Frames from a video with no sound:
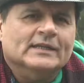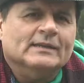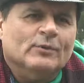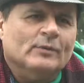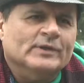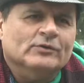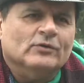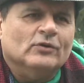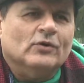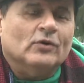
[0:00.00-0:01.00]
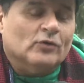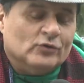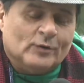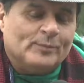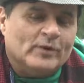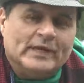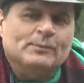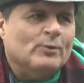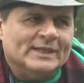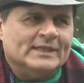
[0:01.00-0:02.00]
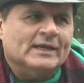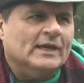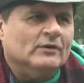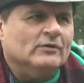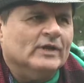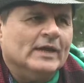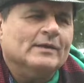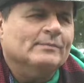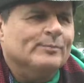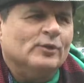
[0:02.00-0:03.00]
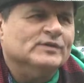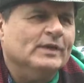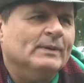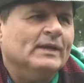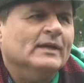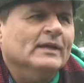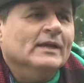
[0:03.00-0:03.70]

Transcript: este momento no, podríamos mantenerlo. Es imposible,